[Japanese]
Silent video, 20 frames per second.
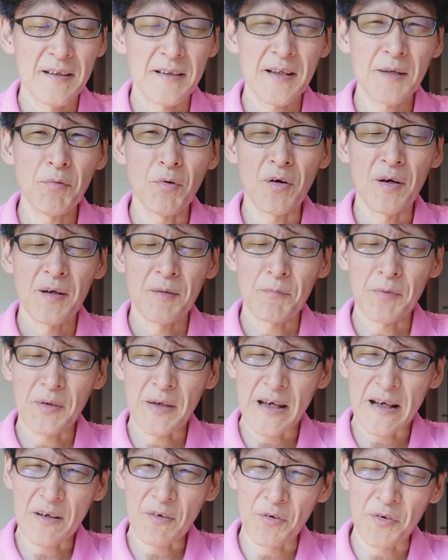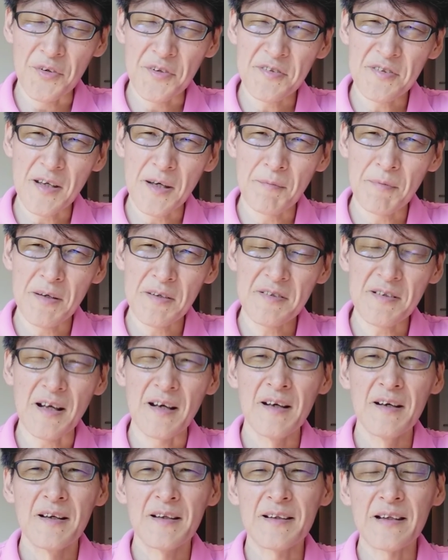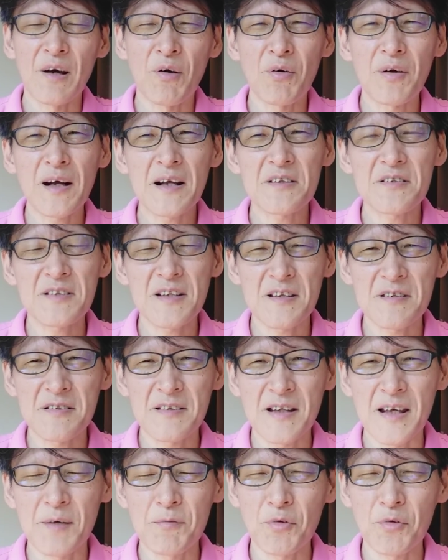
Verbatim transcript: でも、結婚しちゃいました。なおかつですね、